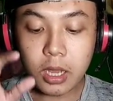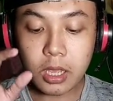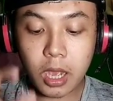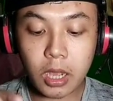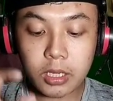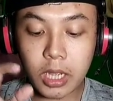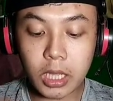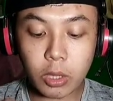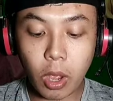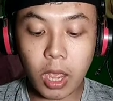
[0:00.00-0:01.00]
ya dia
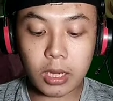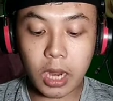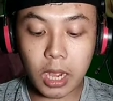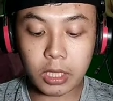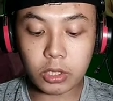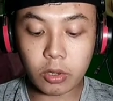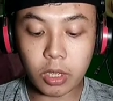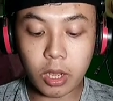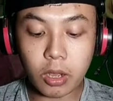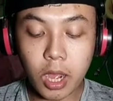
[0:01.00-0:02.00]
itu akan naik
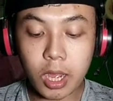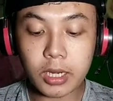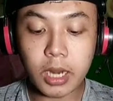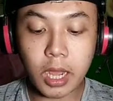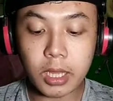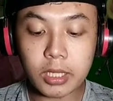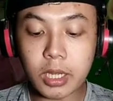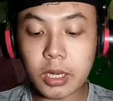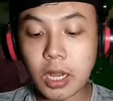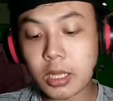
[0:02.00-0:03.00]
coy ya, akan naik
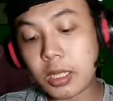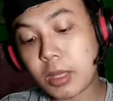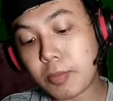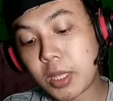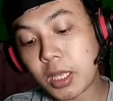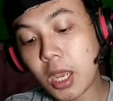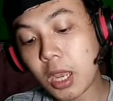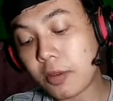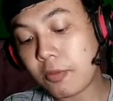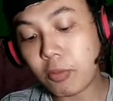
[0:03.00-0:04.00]
dan nanti bintangnya
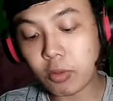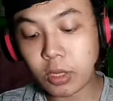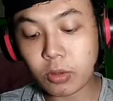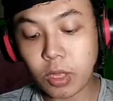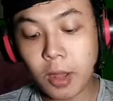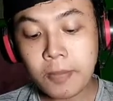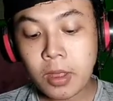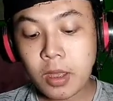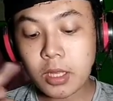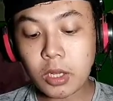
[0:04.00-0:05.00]
akan full gitu ya.
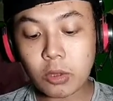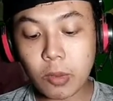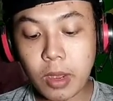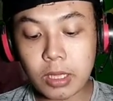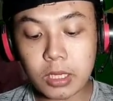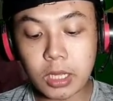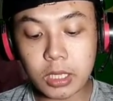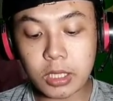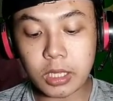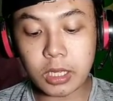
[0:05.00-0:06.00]
Dan otomatis
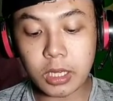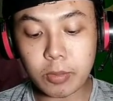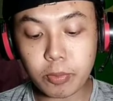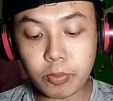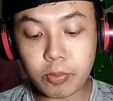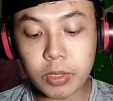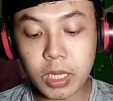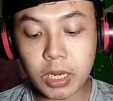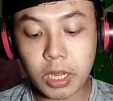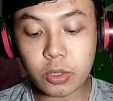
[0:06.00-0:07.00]
grades ini pun
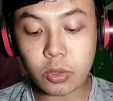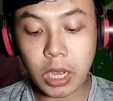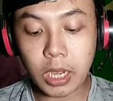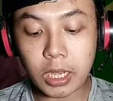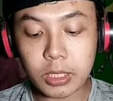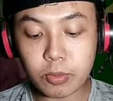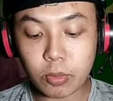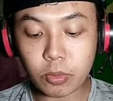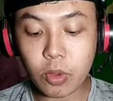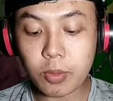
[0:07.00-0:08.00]
bisa naik juga guys.
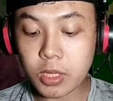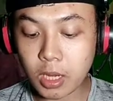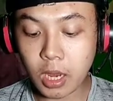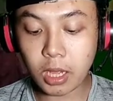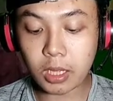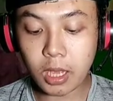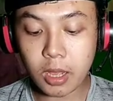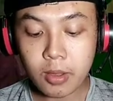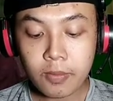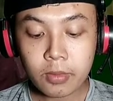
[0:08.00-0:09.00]
Menurut gua bisa naik ya.
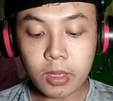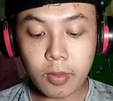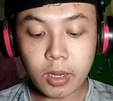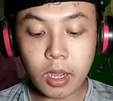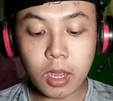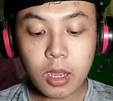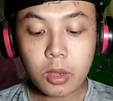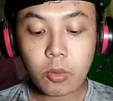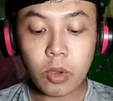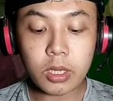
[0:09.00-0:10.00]
Dimana
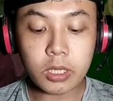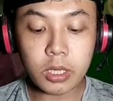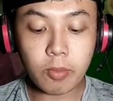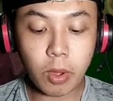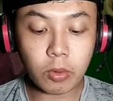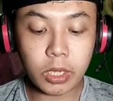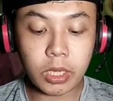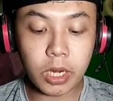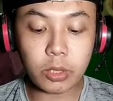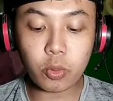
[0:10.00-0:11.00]
gua di sini baru di
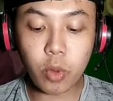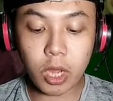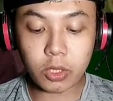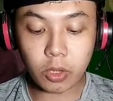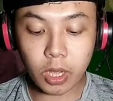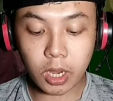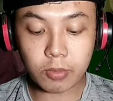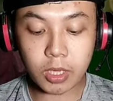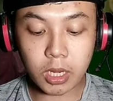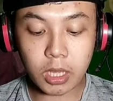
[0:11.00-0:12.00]
grade 2 coy ya. Kalian
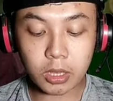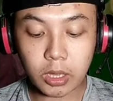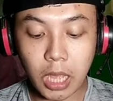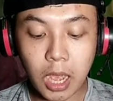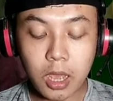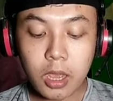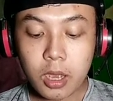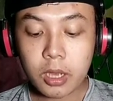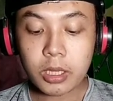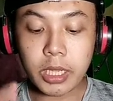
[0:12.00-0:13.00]
bisa lihat. Nah,
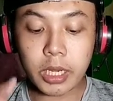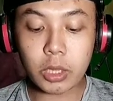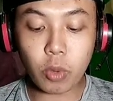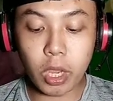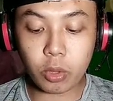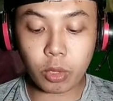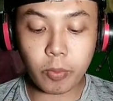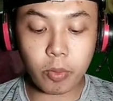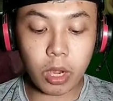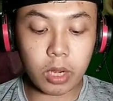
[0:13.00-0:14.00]
di grade 2 itu
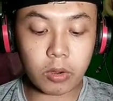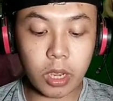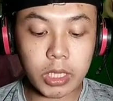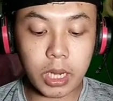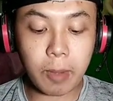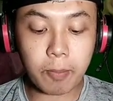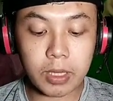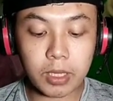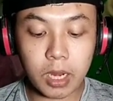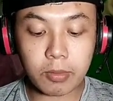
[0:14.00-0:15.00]
kebuka kalau nggak salah
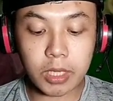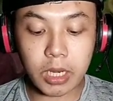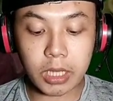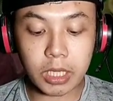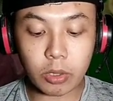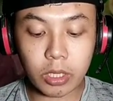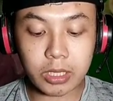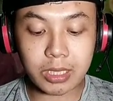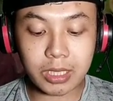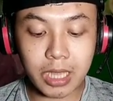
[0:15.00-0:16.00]
pas kalian bisa lihat itu ada
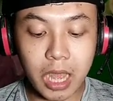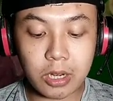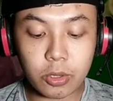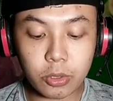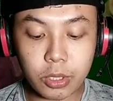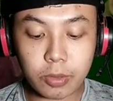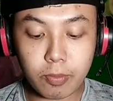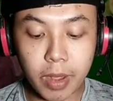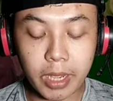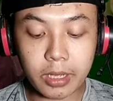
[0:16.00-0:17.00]
Stardust
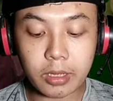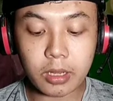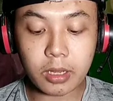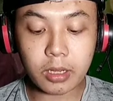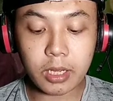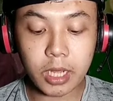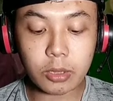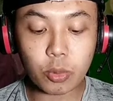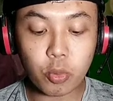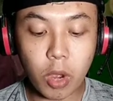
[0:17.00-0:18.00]
Mike
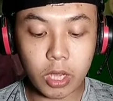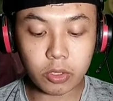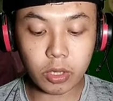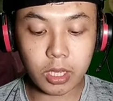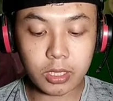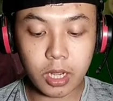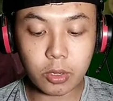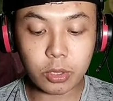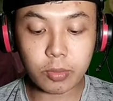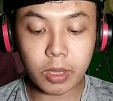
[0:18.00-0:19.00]
grade 2 coy ya
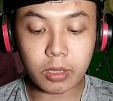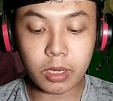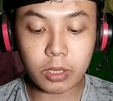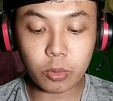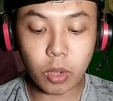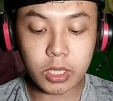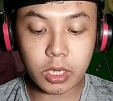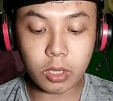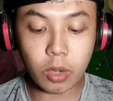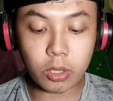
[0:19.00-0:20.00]
status make grade 2
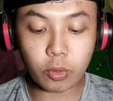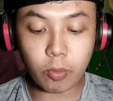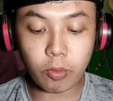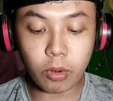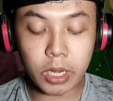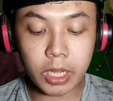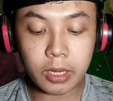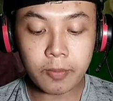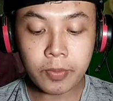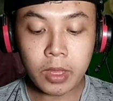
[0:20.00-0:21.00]
jadi gue harus
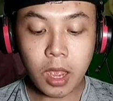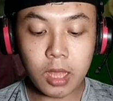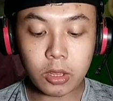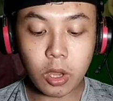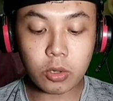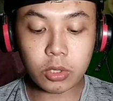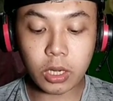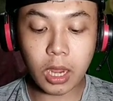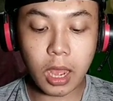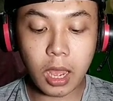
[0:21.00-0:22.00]
kumpulin atau harus
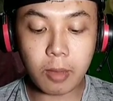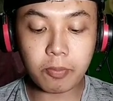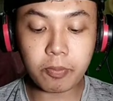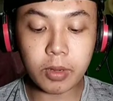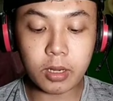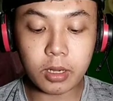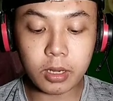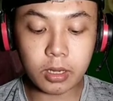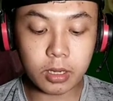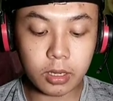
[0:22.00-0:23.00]
ngelahap
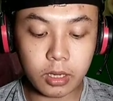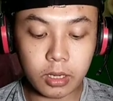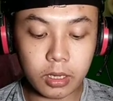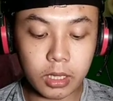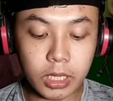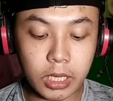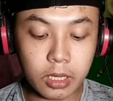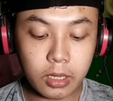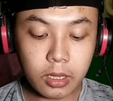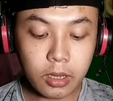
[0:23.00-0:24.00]
uh,
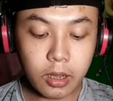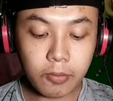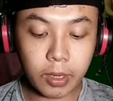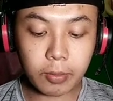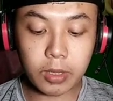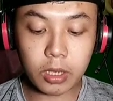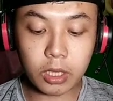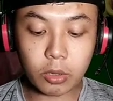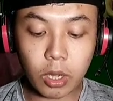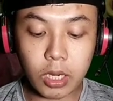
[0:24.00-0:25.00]
ini fragmentnya
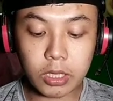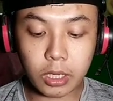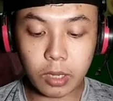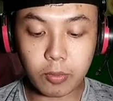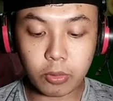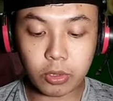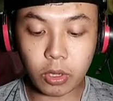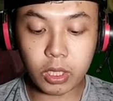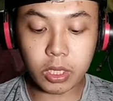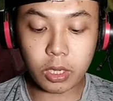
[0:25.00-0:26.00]
itu ada 1000
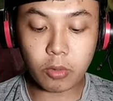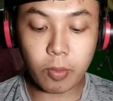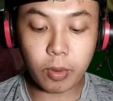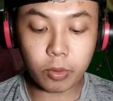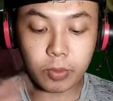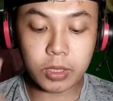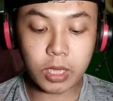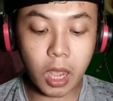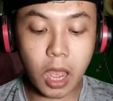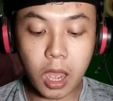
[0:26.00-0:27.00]
coy ya jadi gue baru
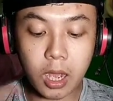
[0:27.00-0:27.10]
bisa